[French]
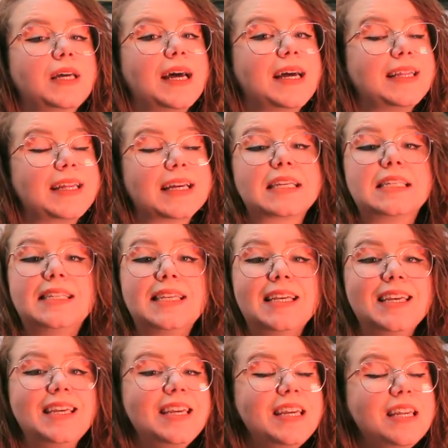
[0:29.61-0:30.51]
un
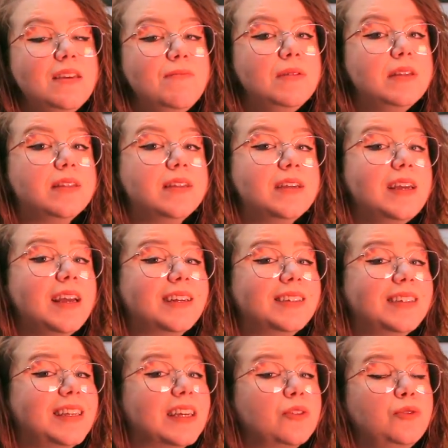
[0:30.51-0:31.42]
accès illimité à
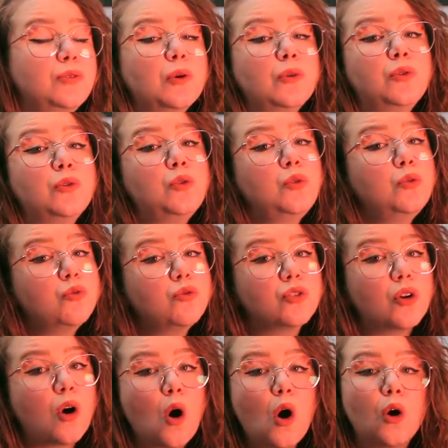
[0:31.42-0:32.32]
des lectures de tout
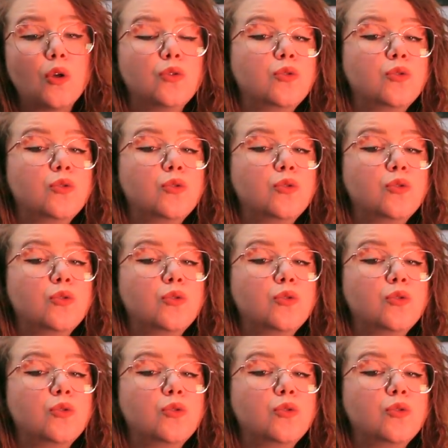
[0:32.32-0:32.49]
genre,